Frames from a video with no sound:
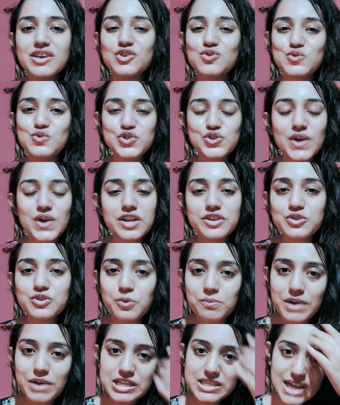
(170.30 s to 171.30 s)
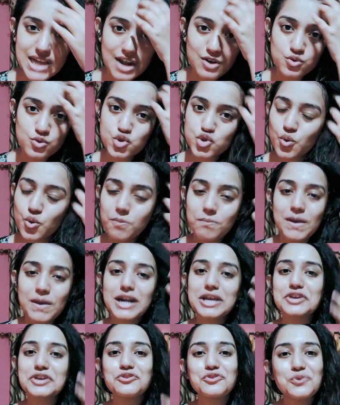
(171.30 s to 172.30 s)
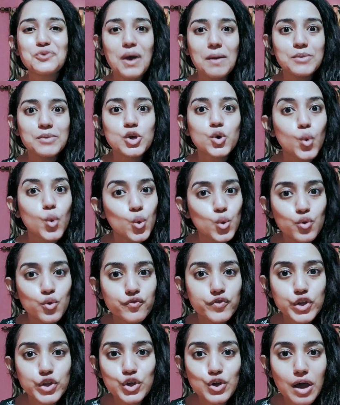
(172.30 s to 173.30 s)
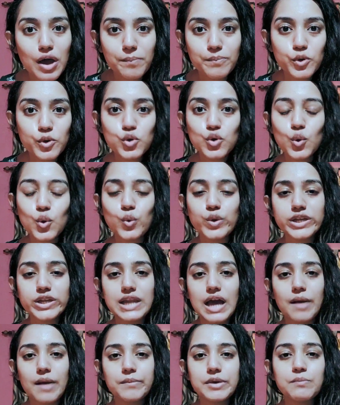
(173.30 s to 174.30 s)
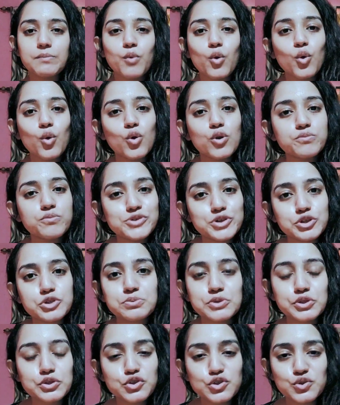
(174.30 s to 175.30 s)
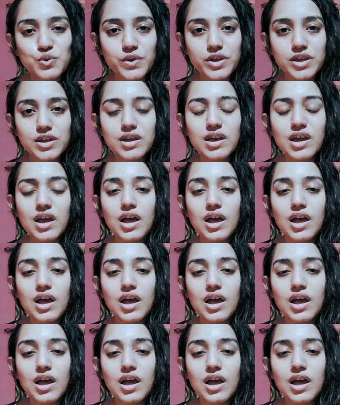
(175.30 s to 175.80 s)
ইউজুয়ালি তোমরা জানো সোমবার কিন্তু আমি কোনো ভিডিও আপলোড করি না আমি মঙ্গল বৃহস্পতি শনি